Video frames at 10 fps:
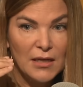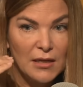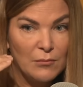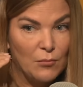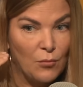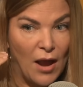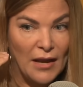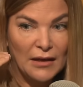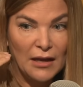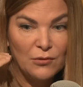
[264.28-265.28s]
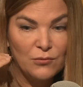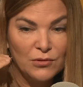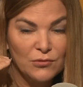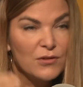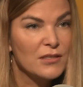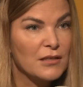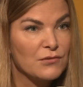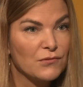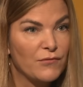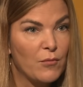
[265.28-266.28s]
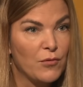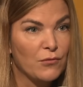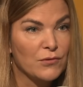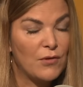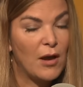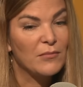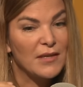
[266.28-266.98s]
ähm, einen, einen guten Durchsetzungsvermögen zu haben.